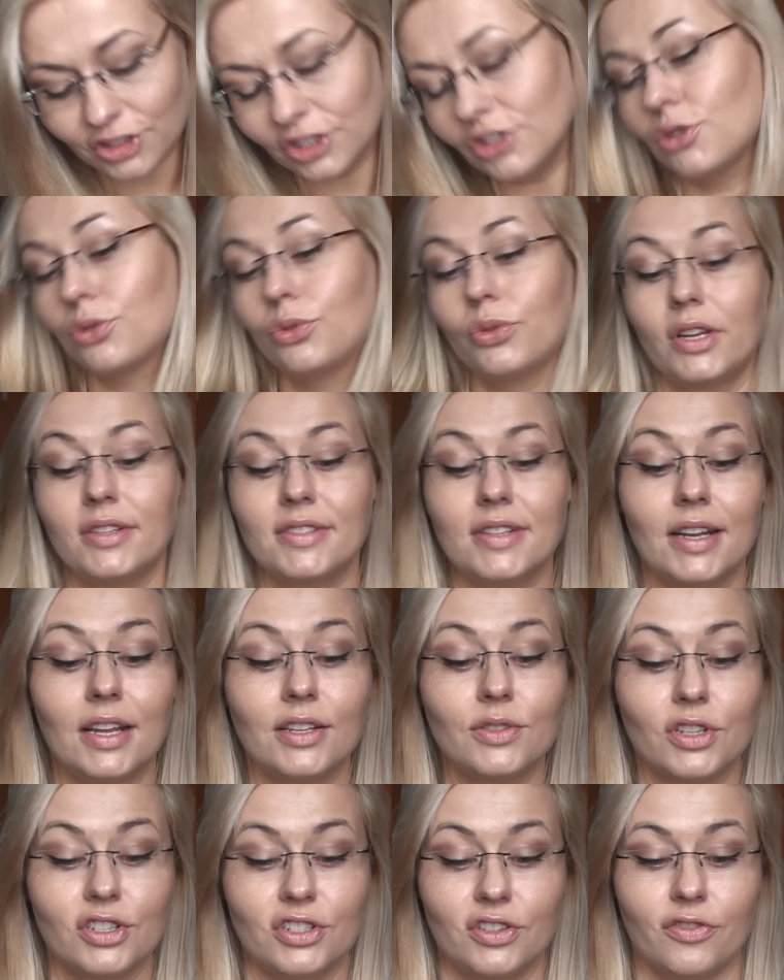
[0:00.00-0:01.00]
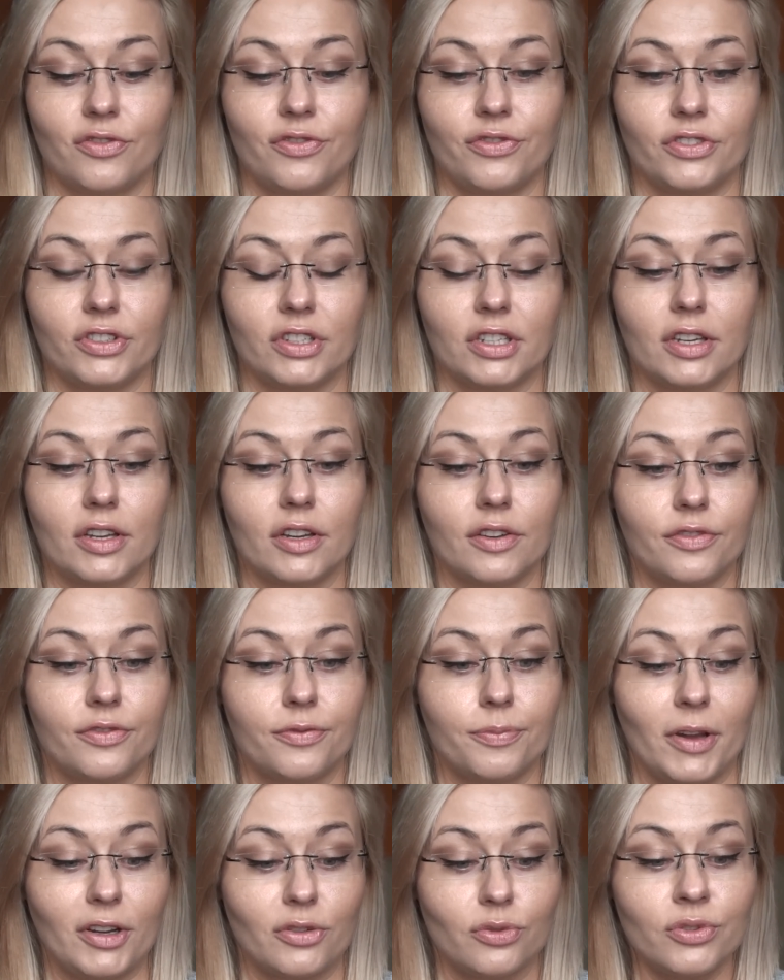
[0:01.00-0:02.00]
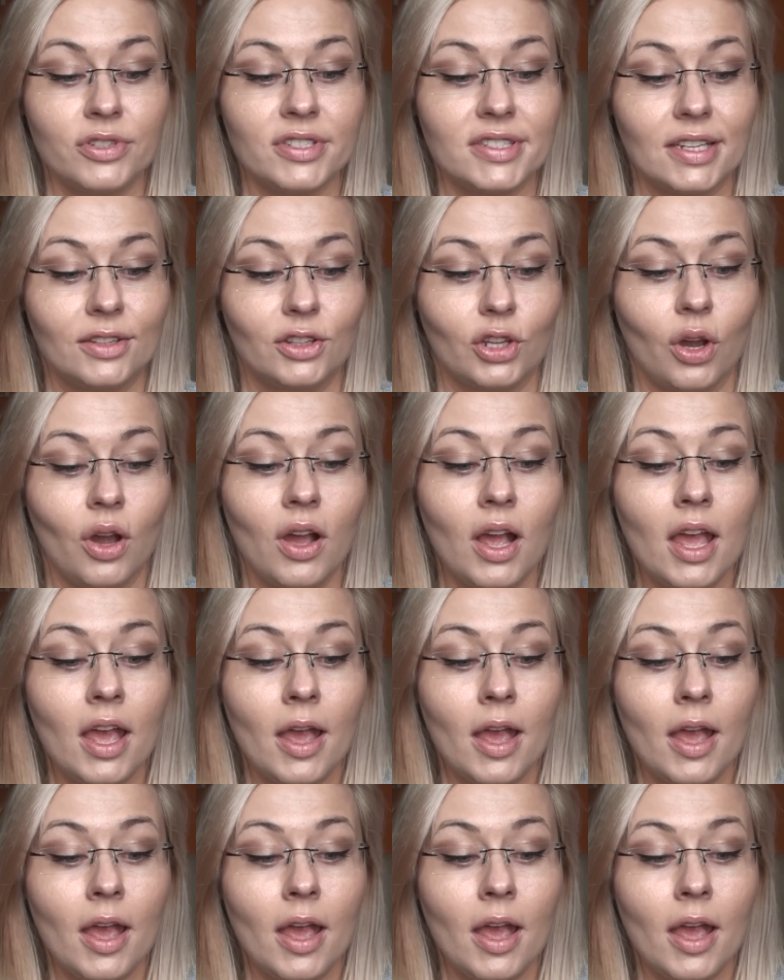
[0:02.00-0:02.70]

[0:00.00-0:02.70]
rzecz, która znalazła się w, w paczuszce to